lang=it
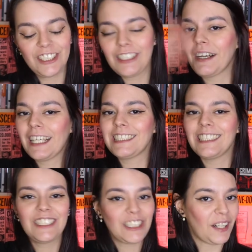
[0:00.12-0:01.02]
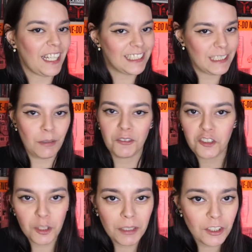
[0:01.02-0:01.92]
Ciao ragazze e ciao ragazzi,
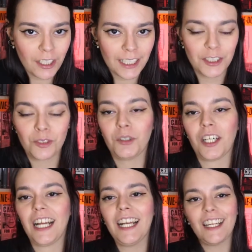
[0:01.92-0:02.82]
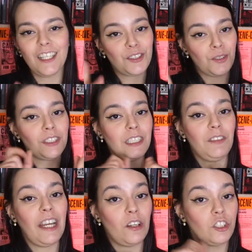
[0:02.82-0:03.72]
benvenuti o bentornati sul mio canale, io sono
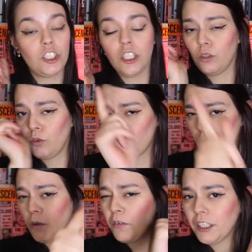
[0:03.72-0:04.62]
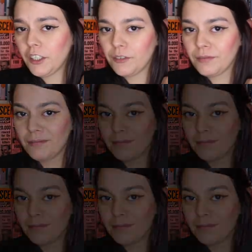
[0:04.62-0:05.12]
Silvia e oggi un nuovo video.